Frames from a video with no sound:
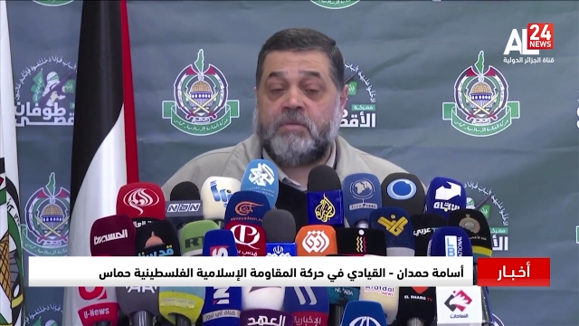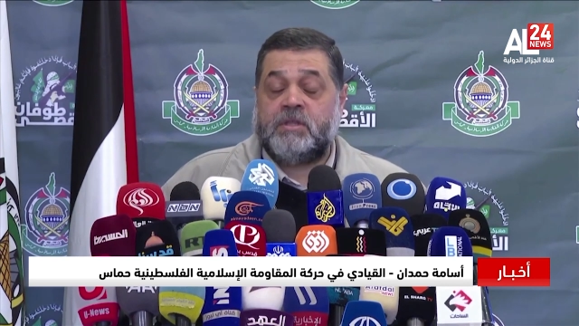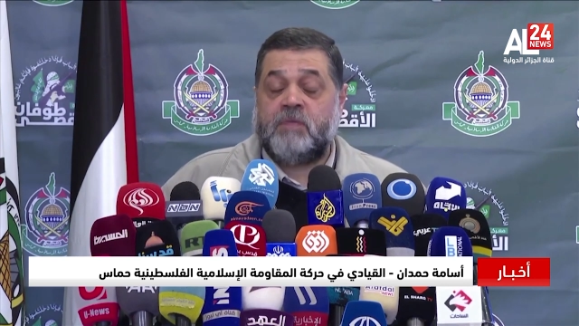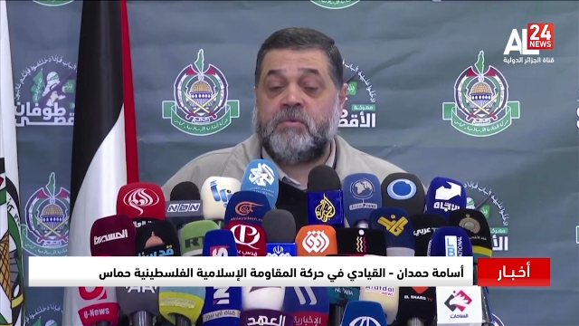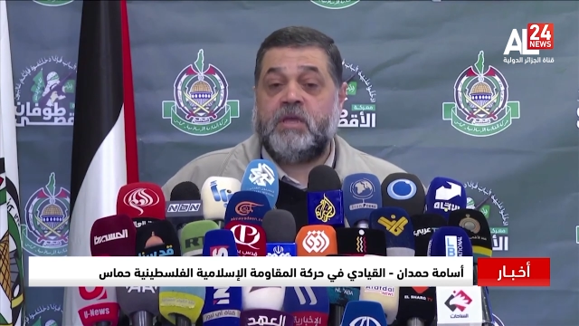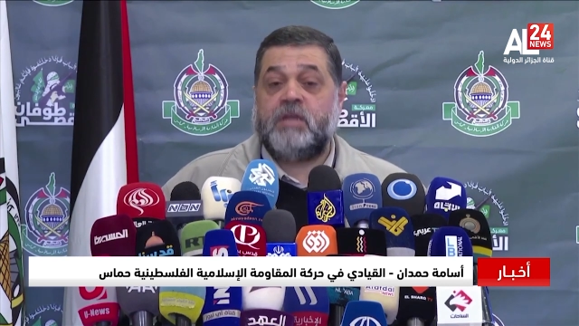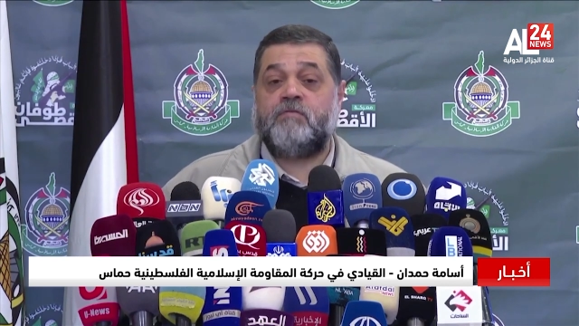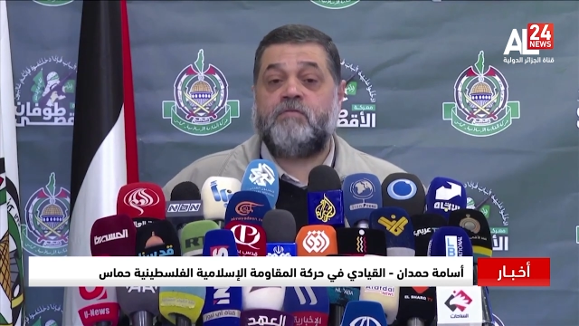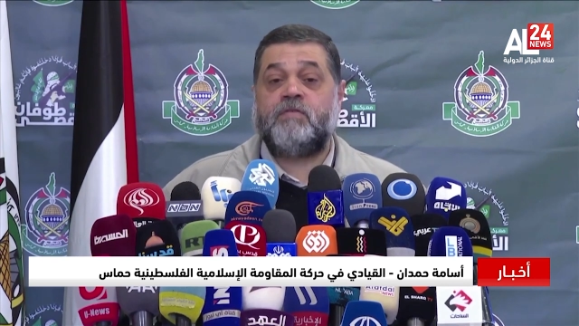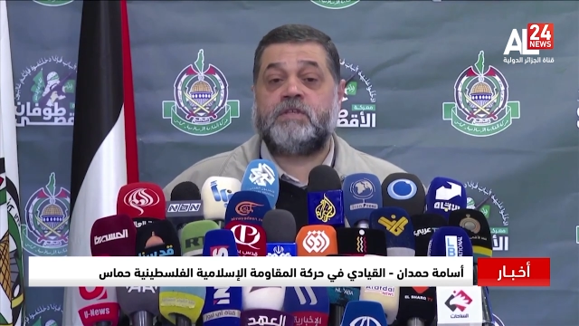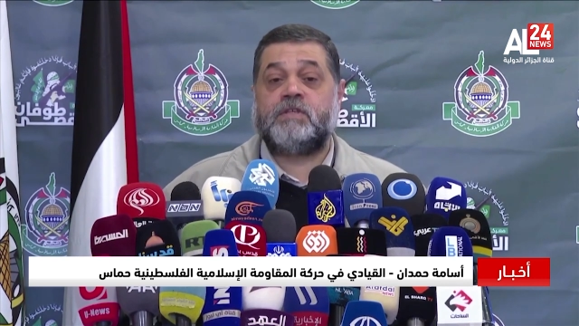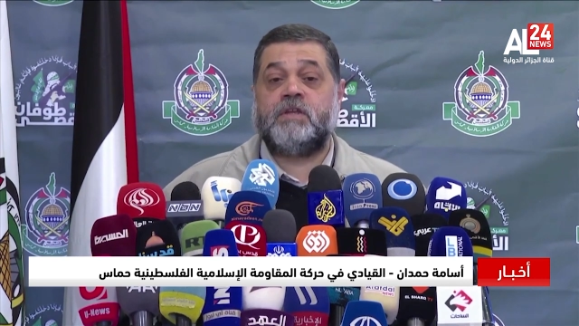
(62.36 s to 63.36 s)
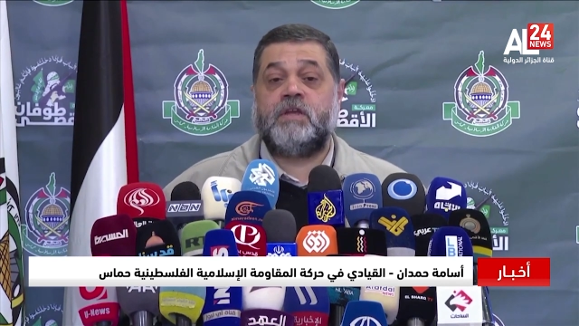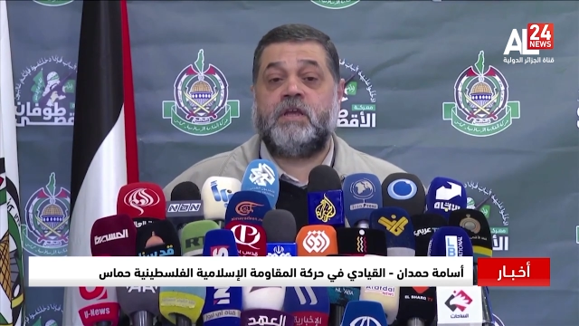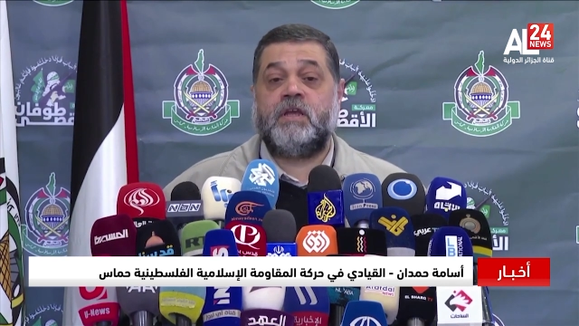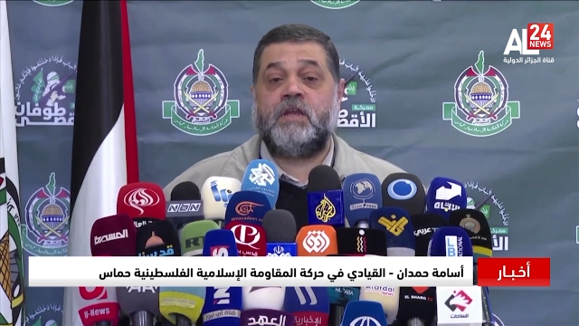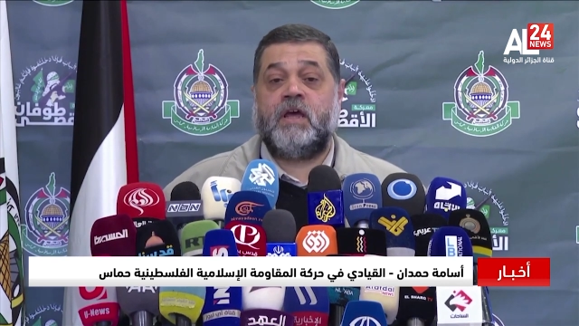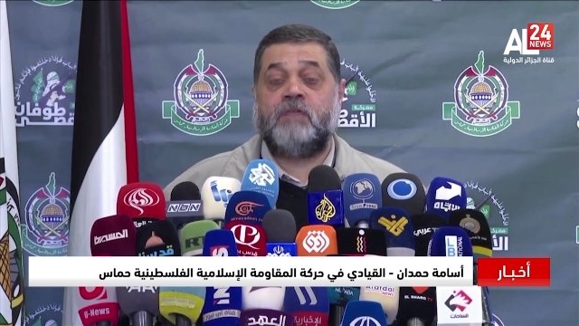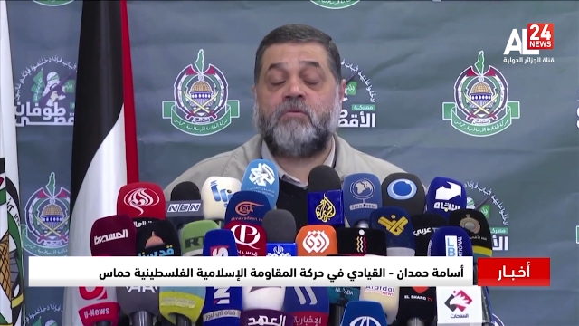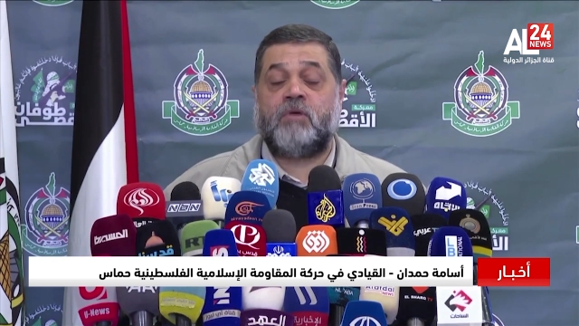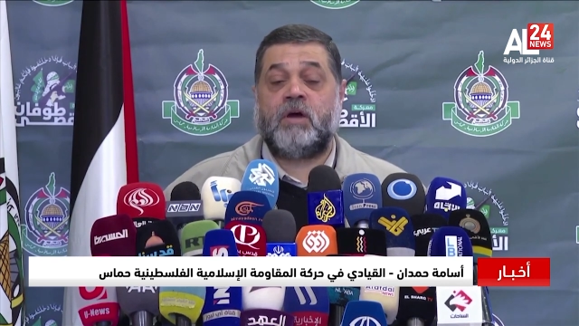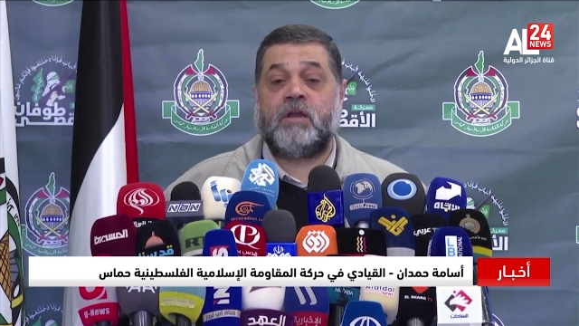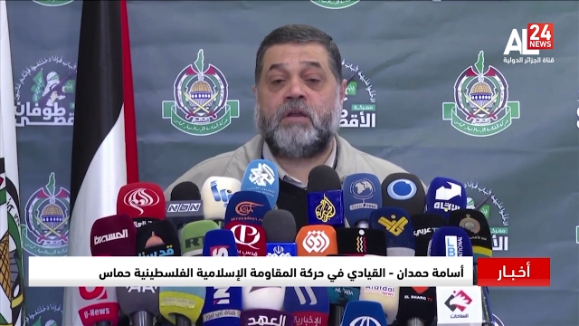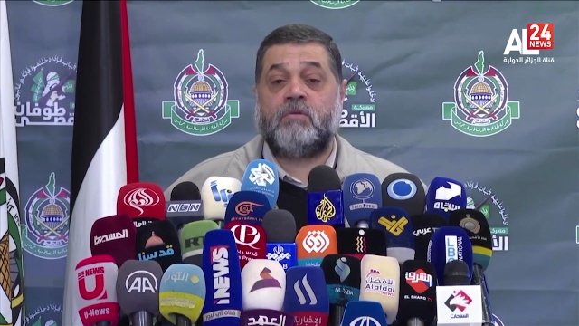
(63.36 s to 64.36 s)
وتمكين الفلسطينيين ان
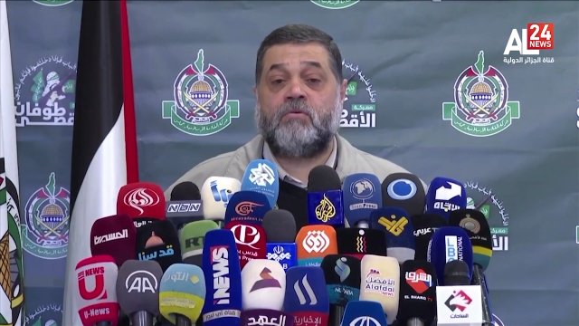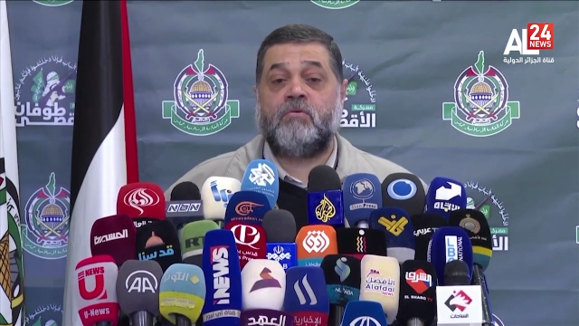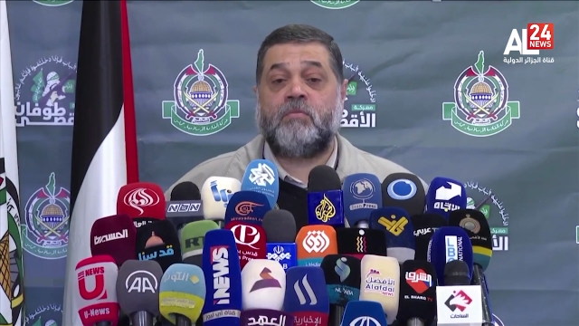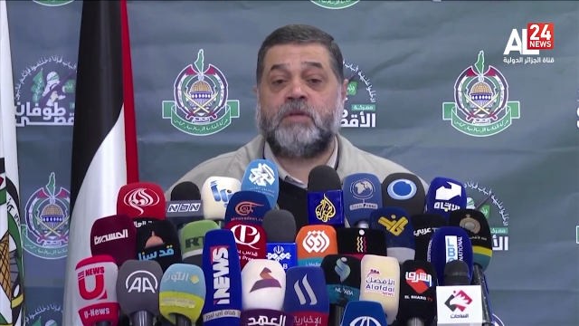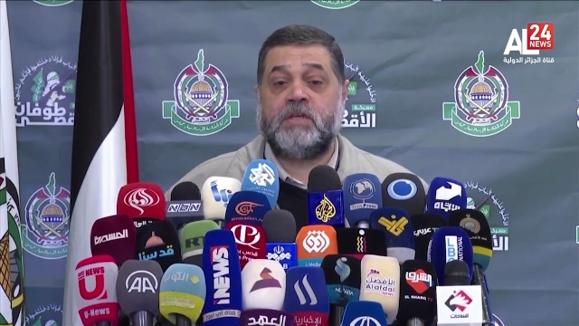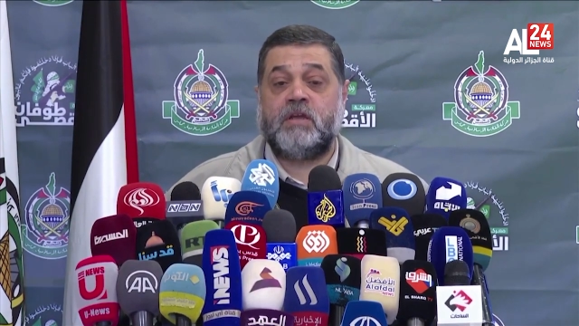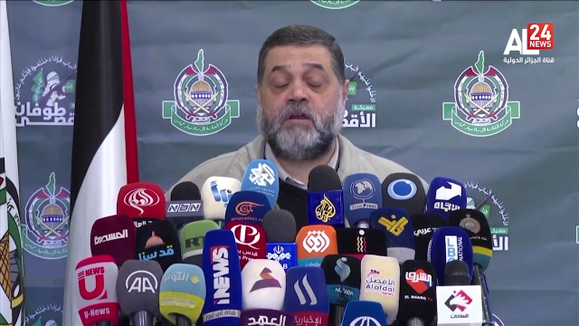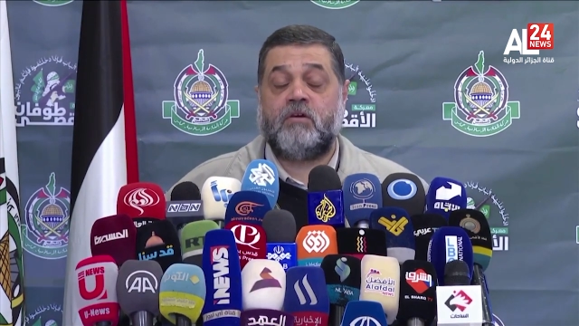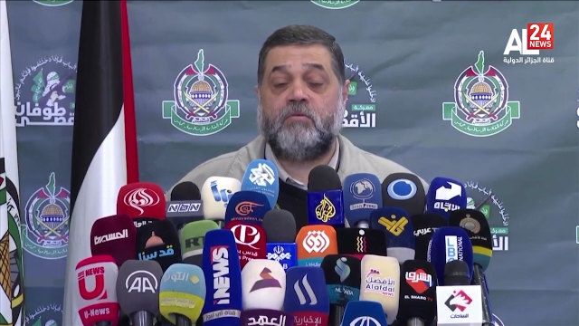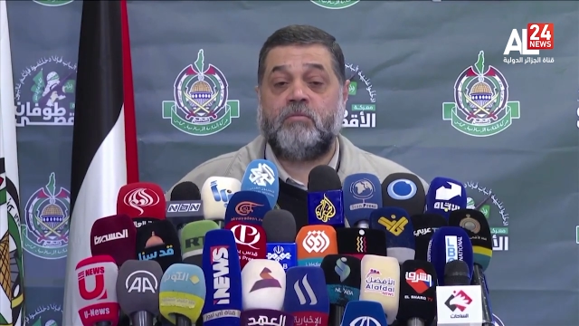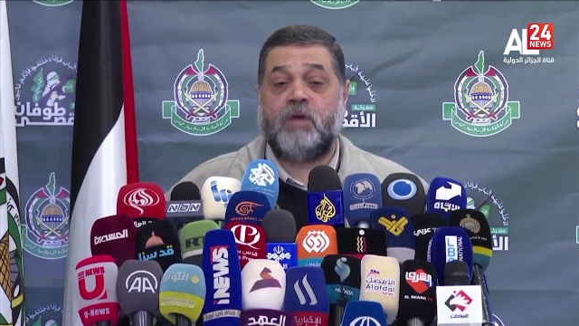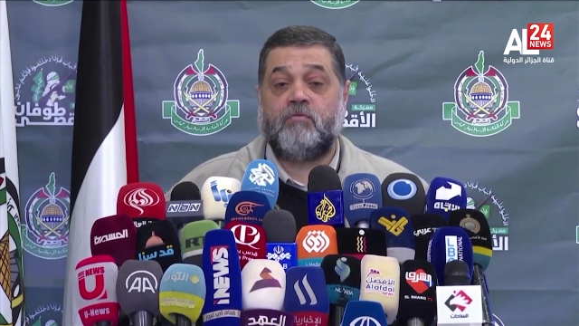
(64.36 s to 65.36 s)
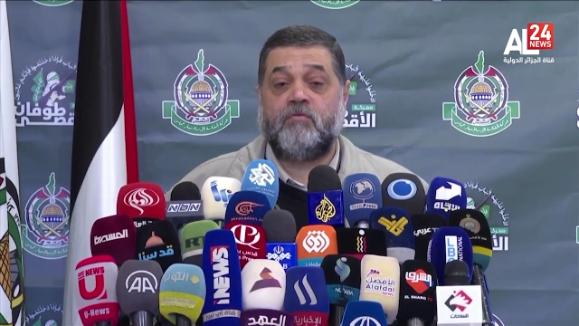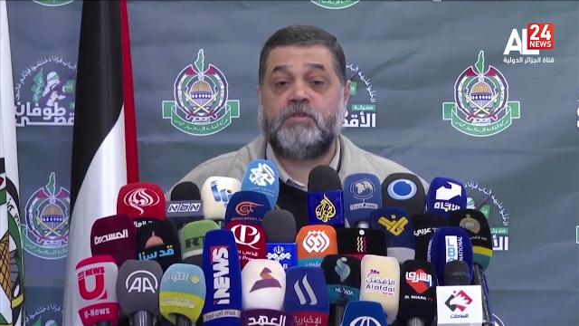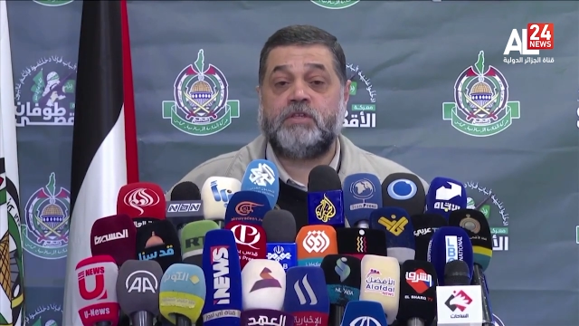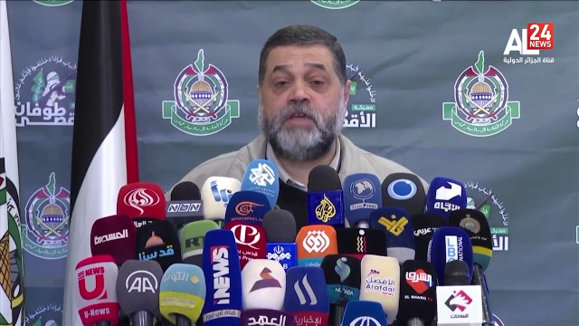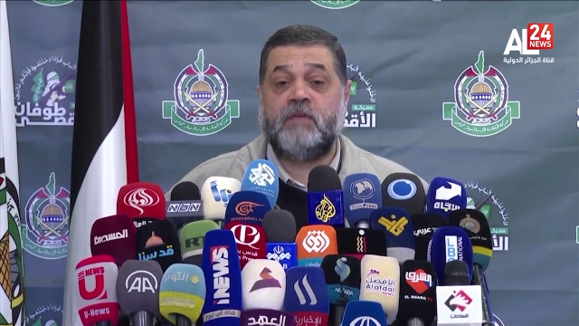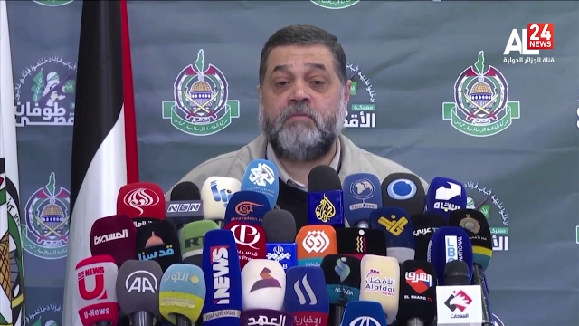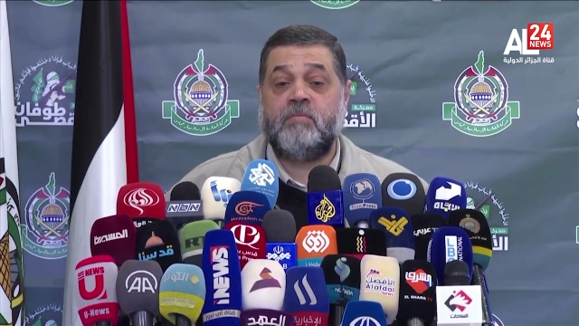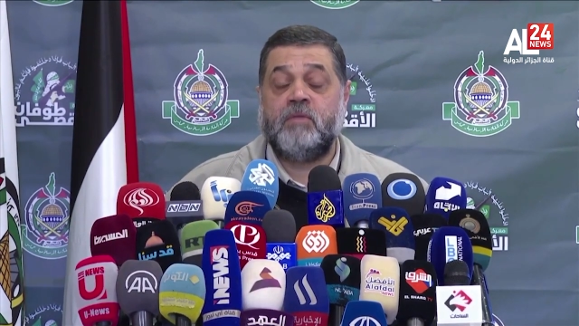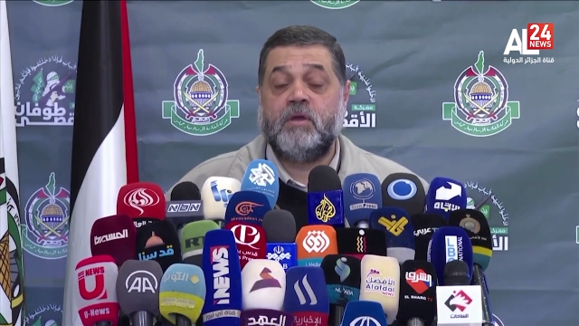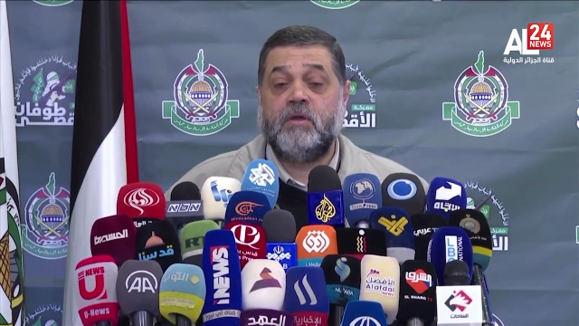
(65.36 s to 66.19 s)
يقرروا مصيرهم بانفسهم